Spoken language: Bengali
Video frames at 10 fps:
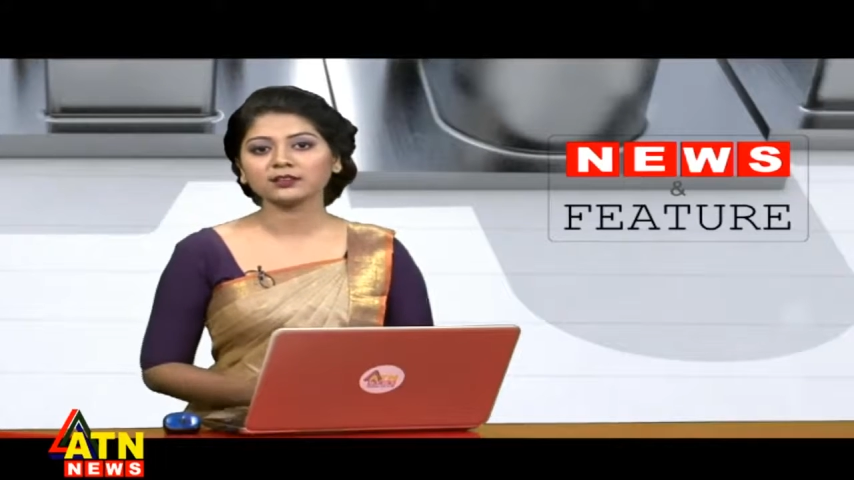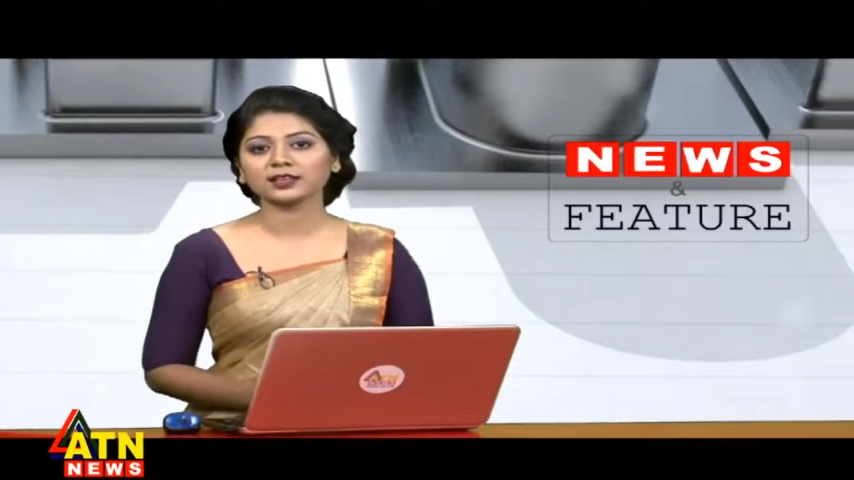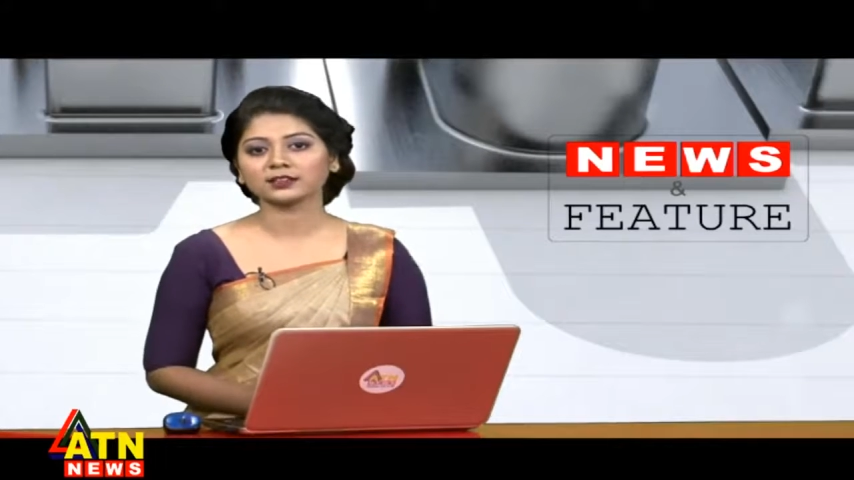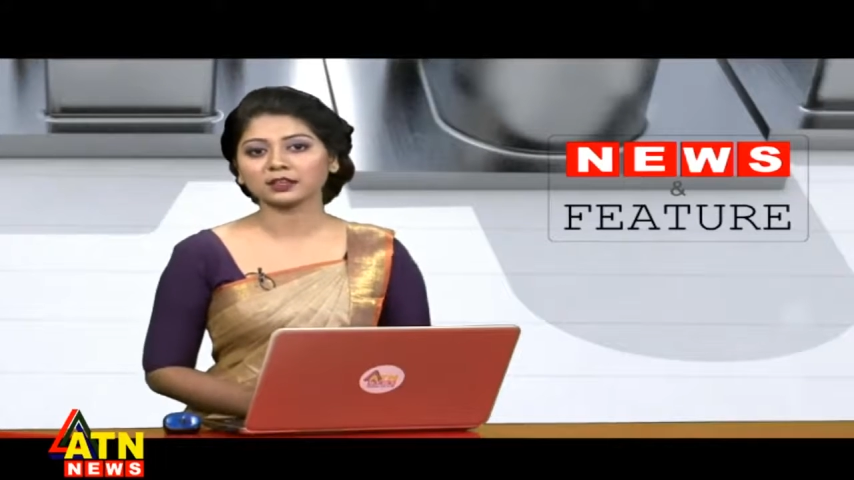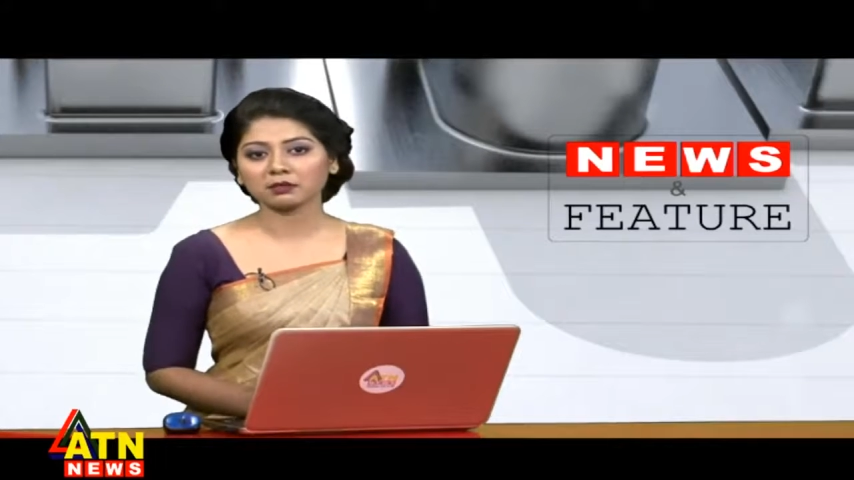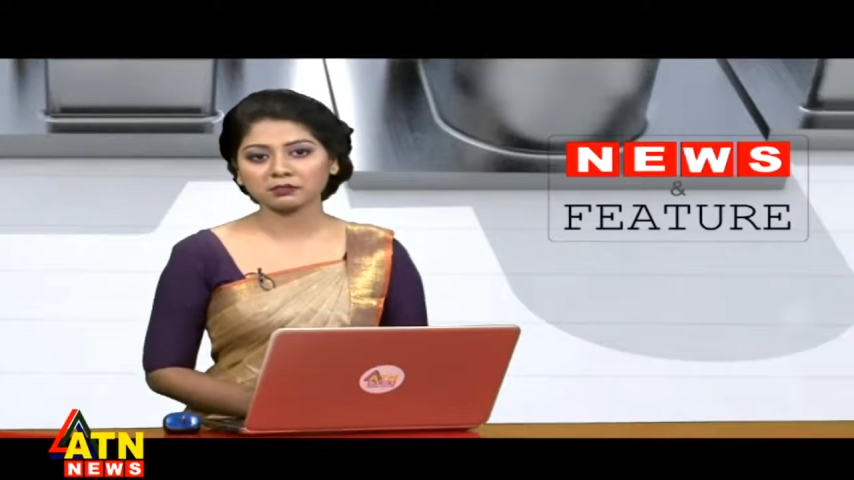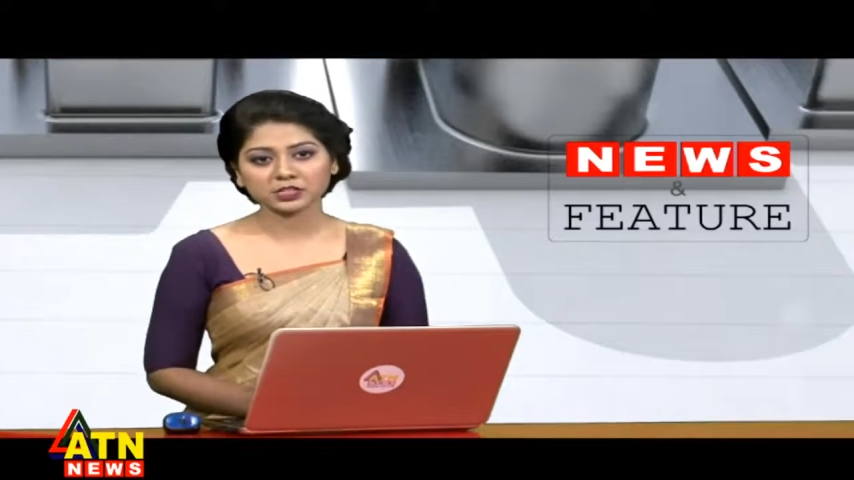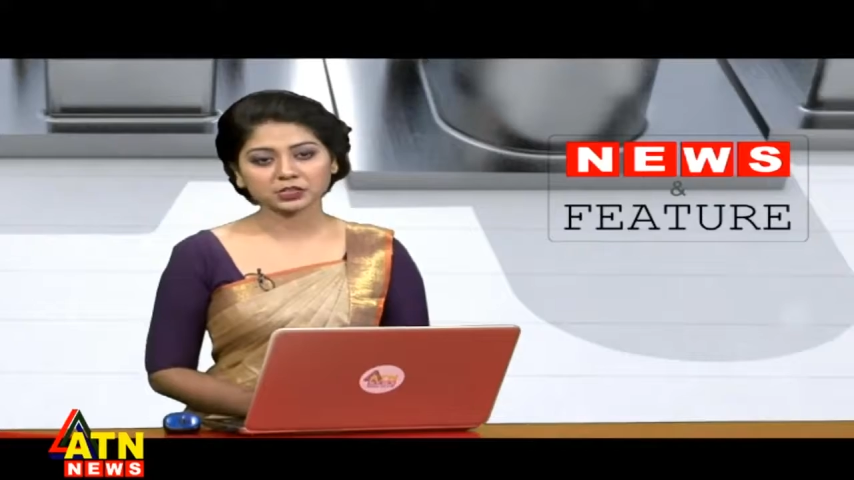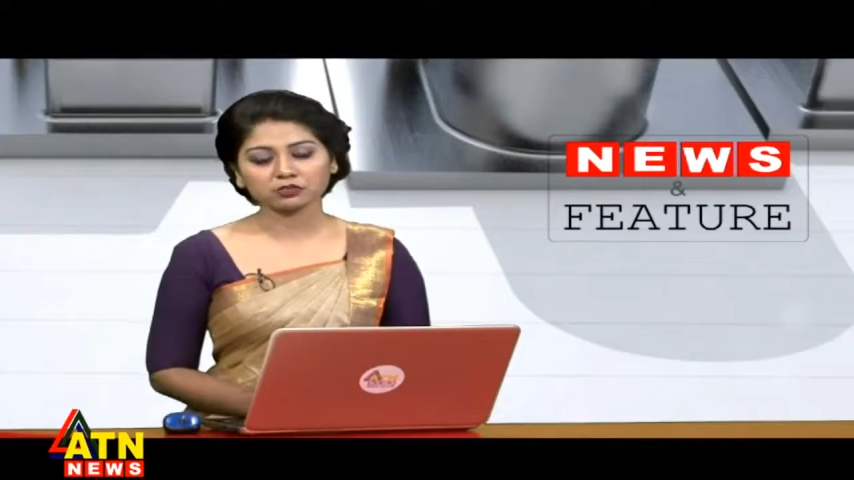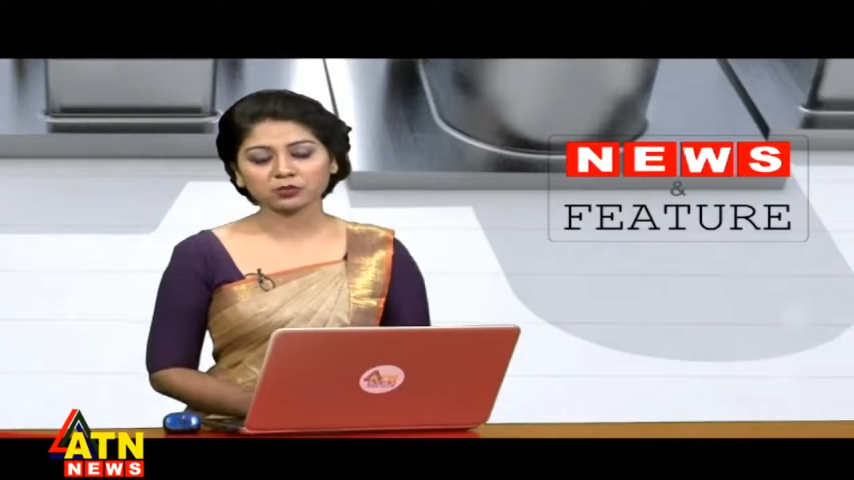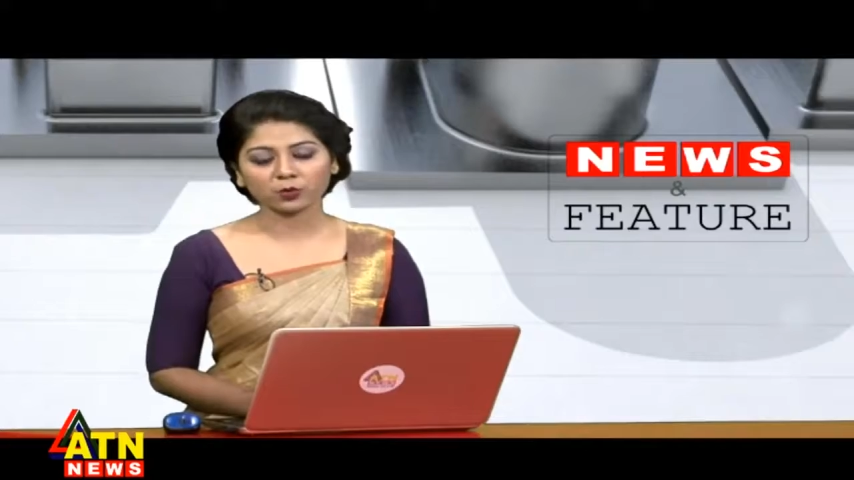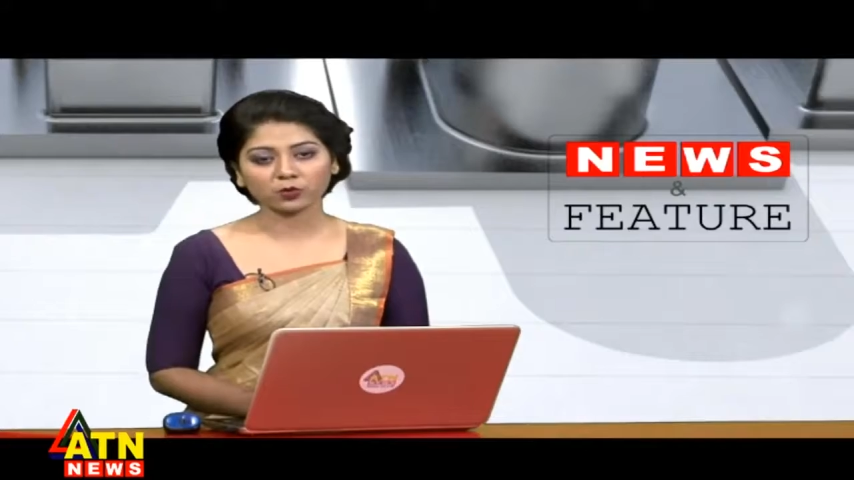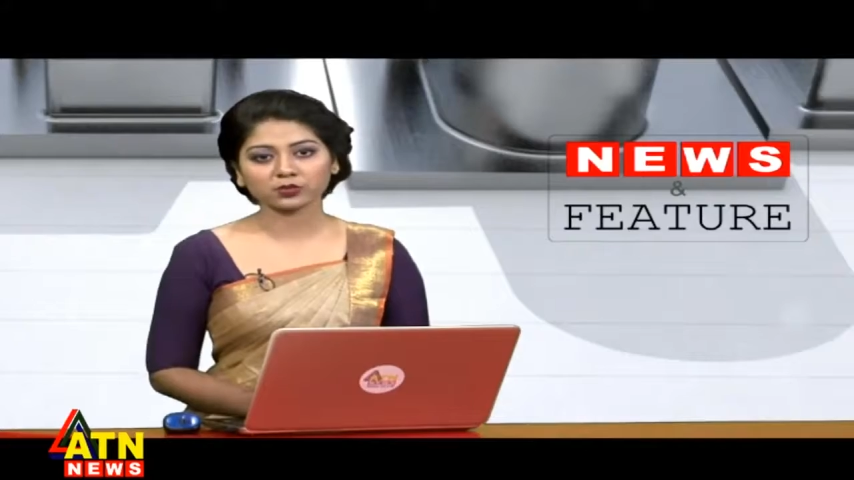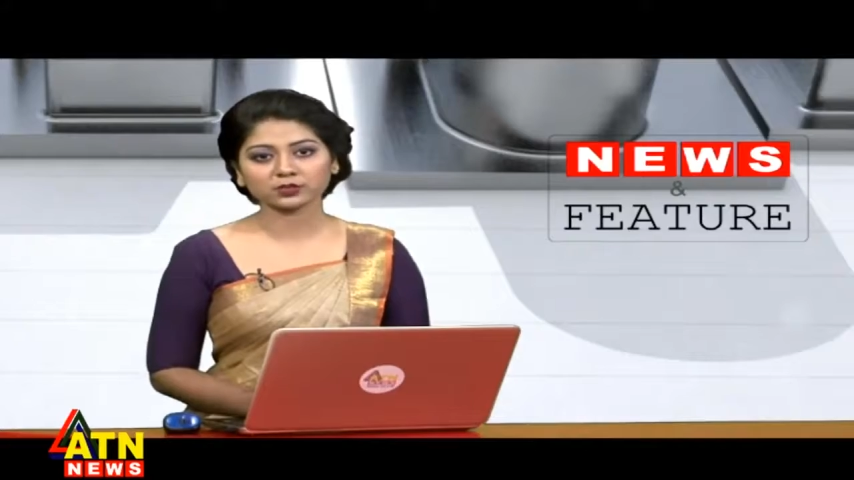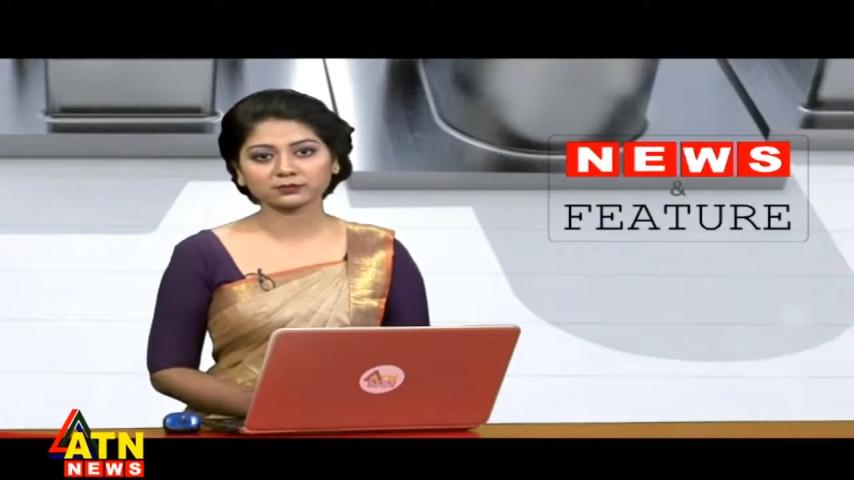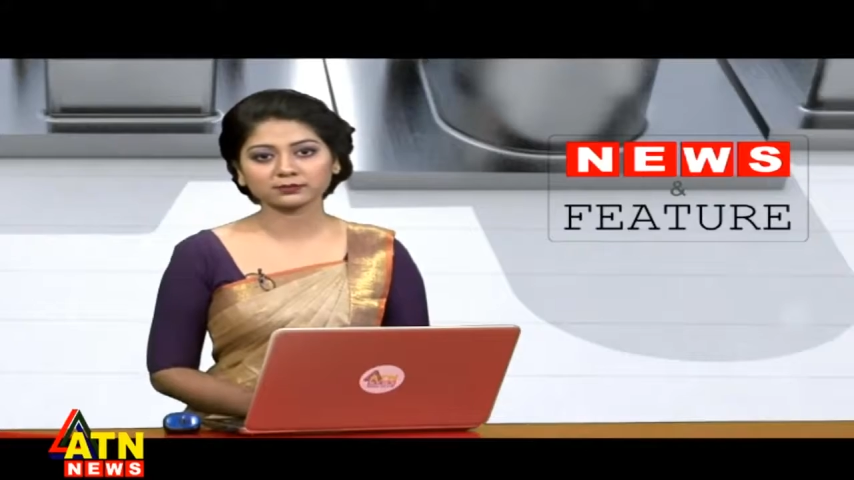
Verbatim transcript: সাদাত বিশেষ রিপোর্ট